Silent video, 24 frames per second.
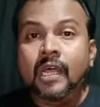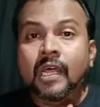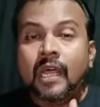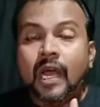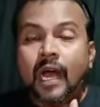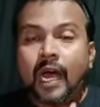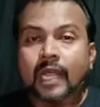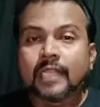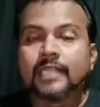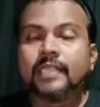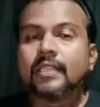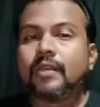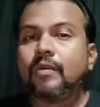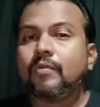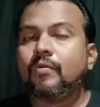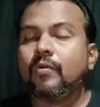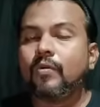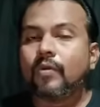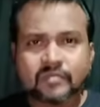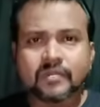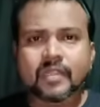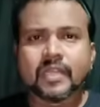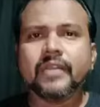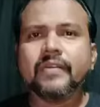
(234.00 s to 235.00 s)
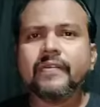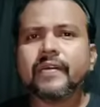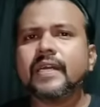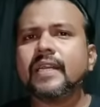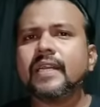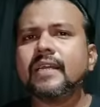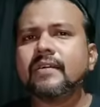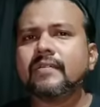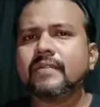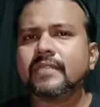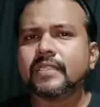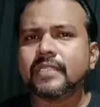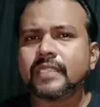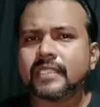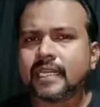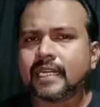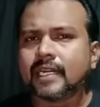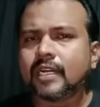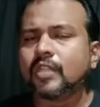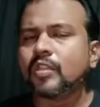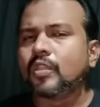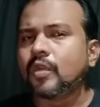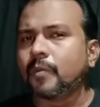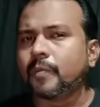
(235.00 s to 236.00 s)
அந்த ஊரில் இவங்களுக்கு வந்து
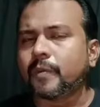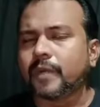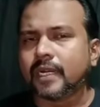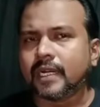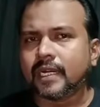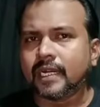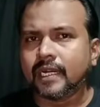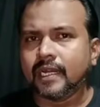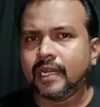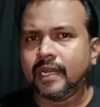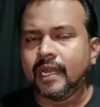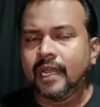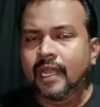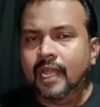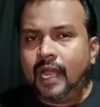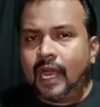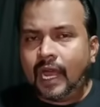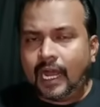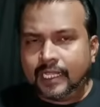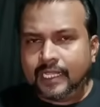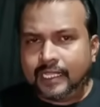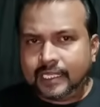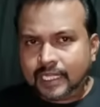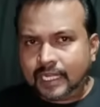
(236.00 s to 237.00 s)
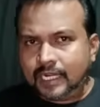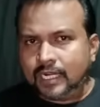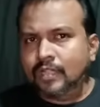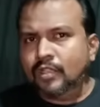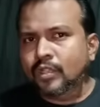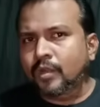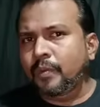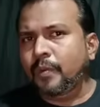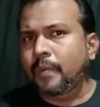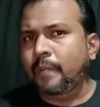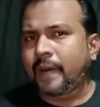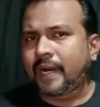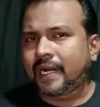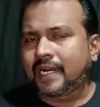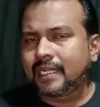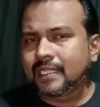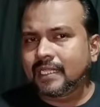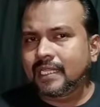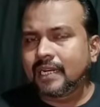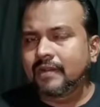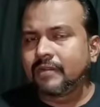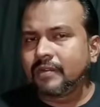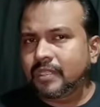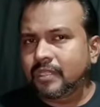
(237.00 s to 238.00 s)
தென்னந்தோப்பு இருக்குங்க அந்த தென்னந்தோப்பு
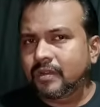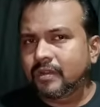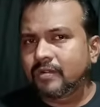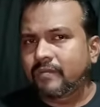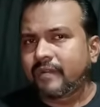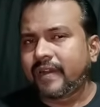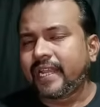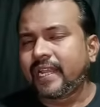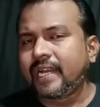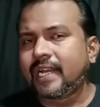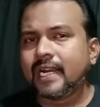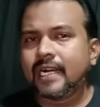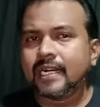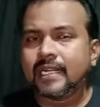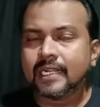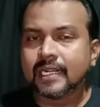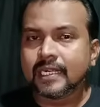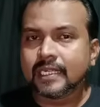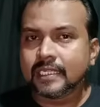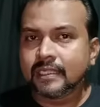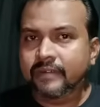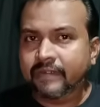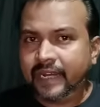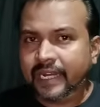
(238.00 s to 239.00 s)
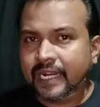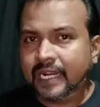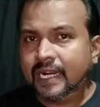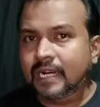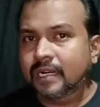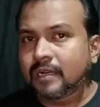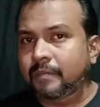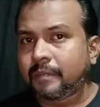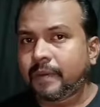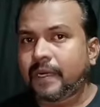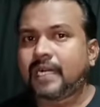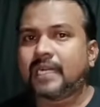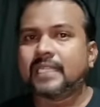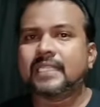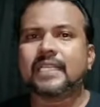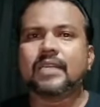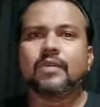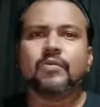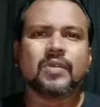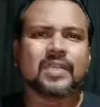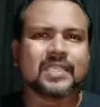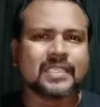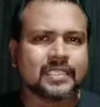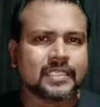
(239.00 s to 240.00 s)
பக்கத்திலே வந்து ஒரு வயக்காடு இருக்குது வயக்காட்டு பக்கத்திலே
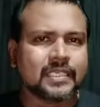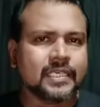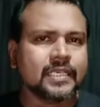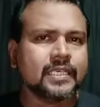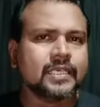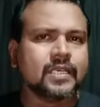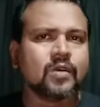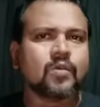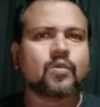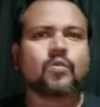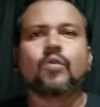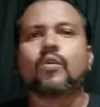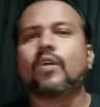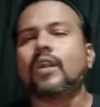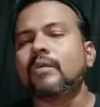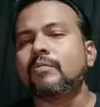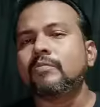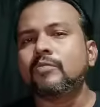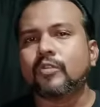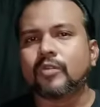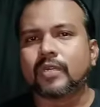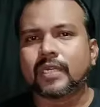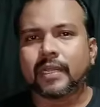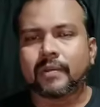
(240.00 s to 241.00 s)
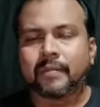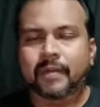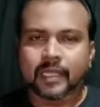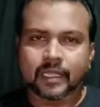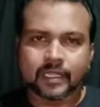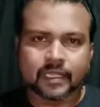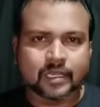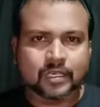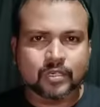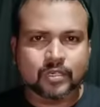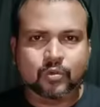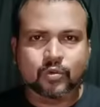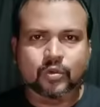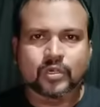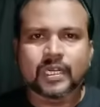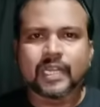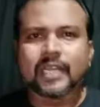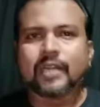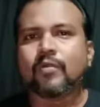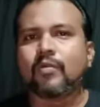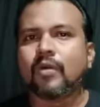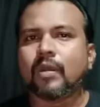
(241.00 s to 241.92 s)
ஒரு சின்ன குளம் குட்டை மாதிரி அதாவது குட்டை குளம்